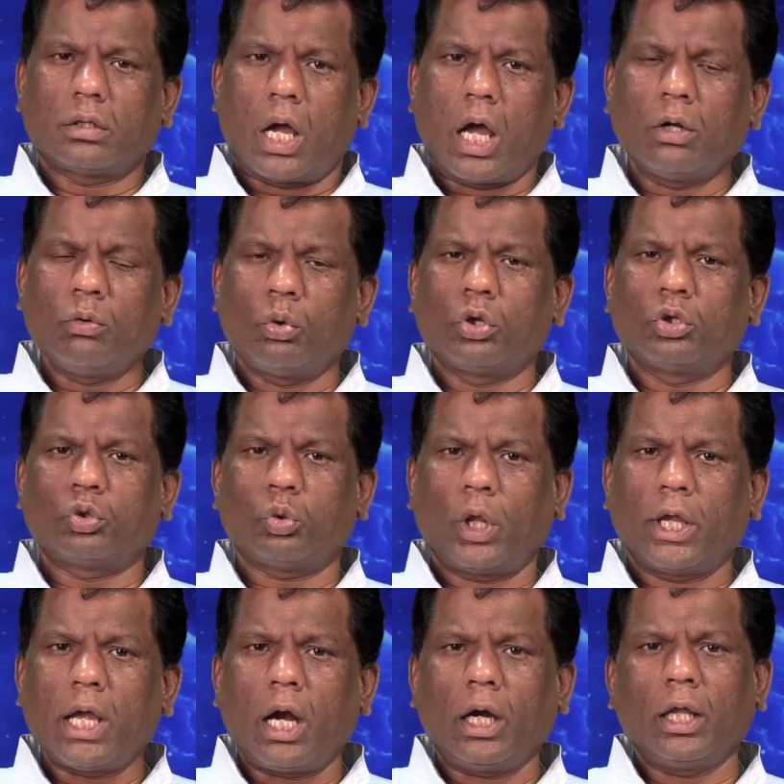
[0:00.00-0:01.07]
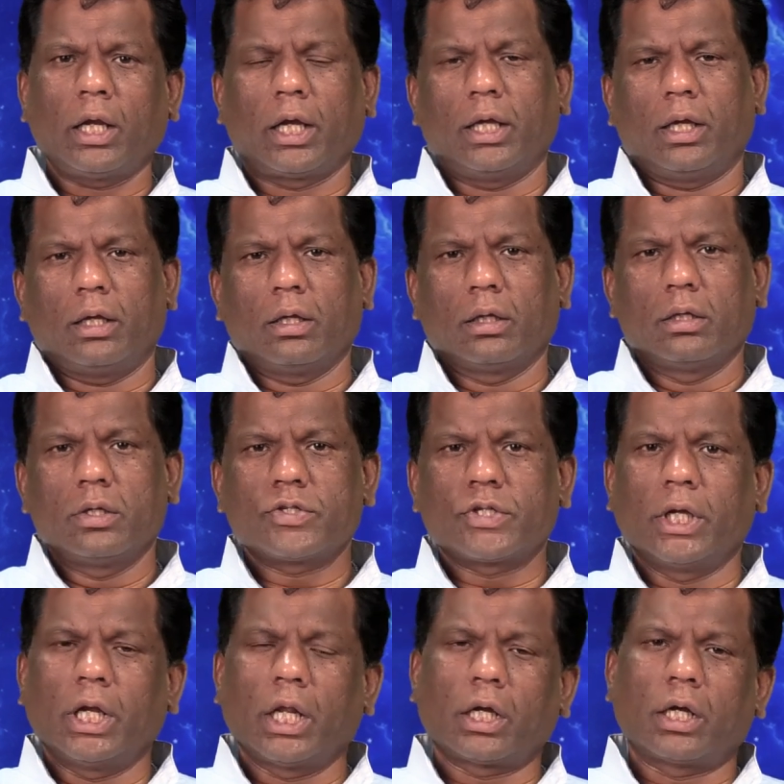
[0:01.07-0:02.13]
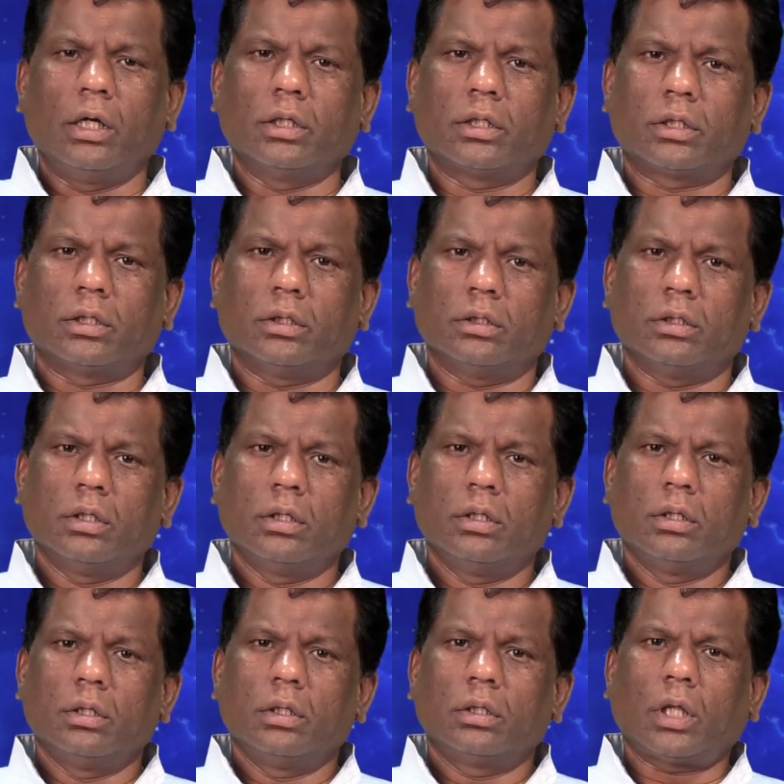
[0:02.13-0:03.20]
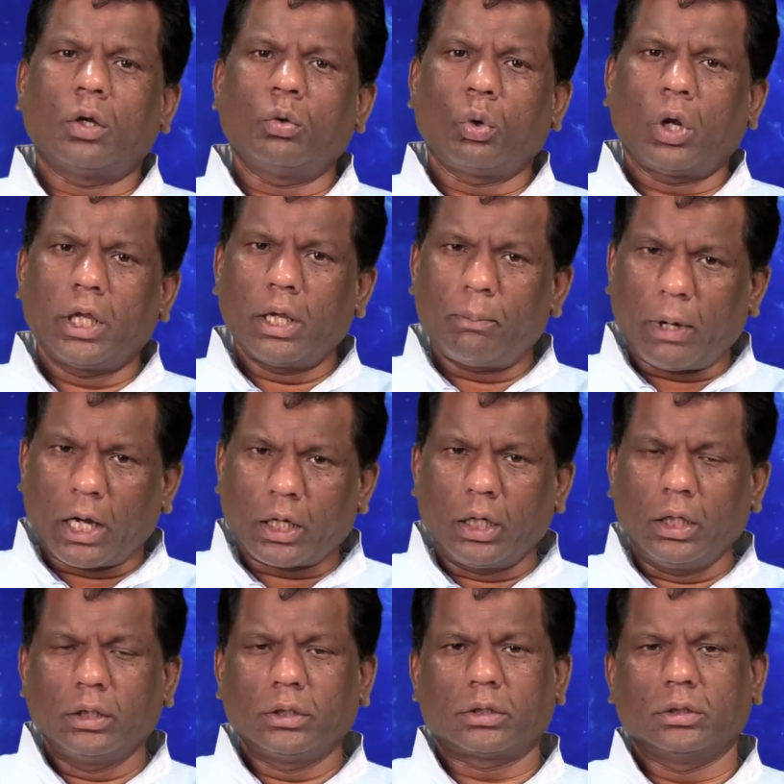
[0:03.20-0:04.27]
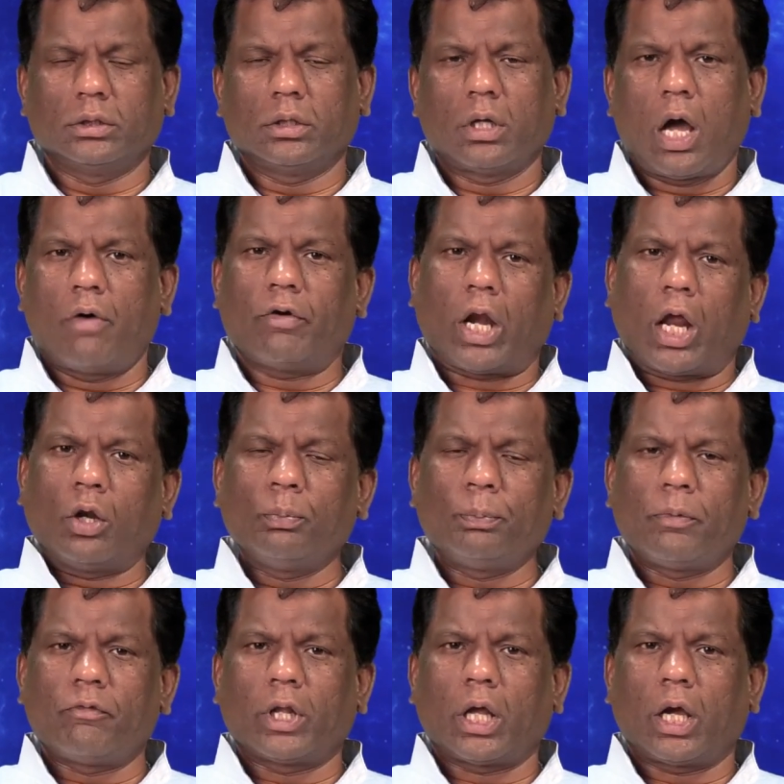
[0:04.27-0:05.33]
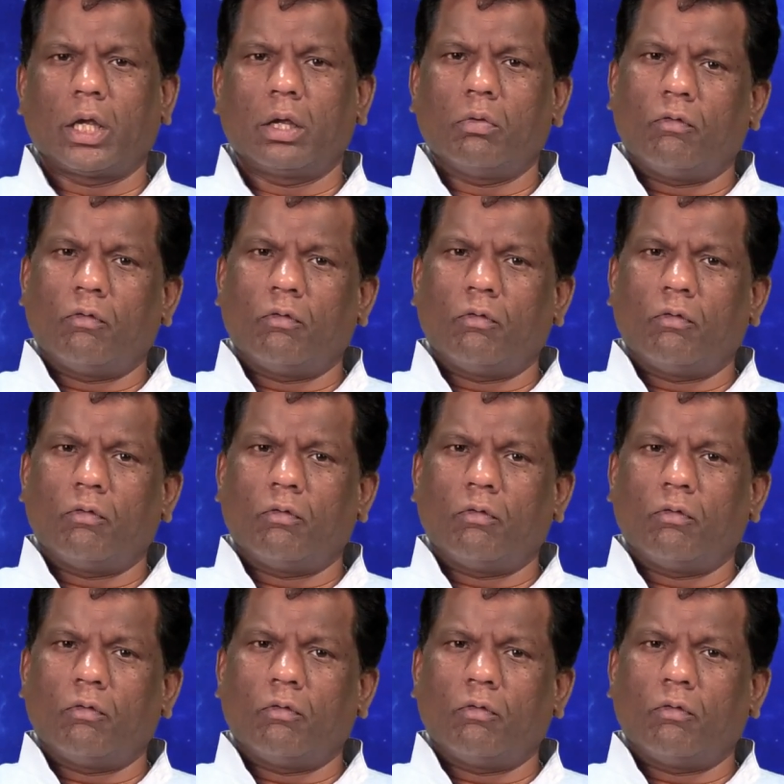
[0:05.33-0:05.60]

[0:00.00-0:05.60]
தான் ஒரு துணையாளரை சீடர்களுக்கு தன்னுடைய மக்களுக்கு அவர் அனுப்புவதாய்